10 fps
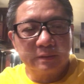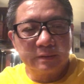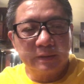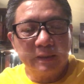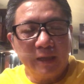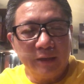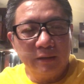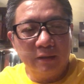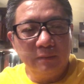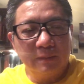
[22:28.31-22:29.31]
sẽ thay
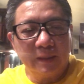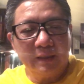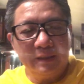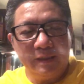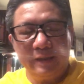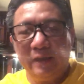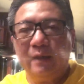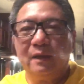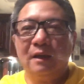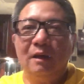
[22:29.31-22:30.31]
đổi một cách nhẹ
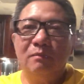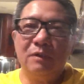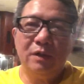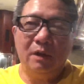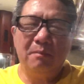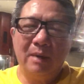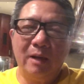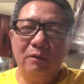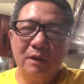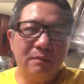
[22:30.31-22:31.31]
nhàng không có giọt
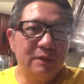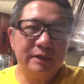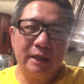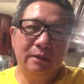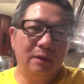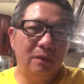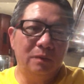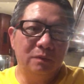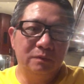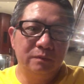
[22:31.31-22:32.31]
máu không có trả
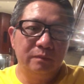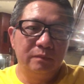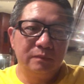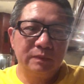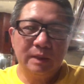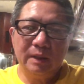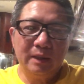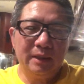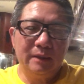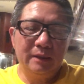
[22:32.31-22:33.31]
thù cho
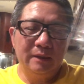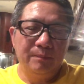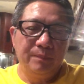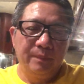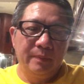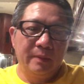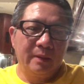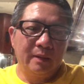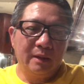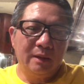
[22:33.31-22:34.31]
nên
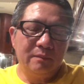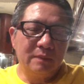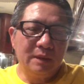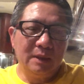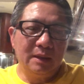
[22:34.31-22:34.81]
không có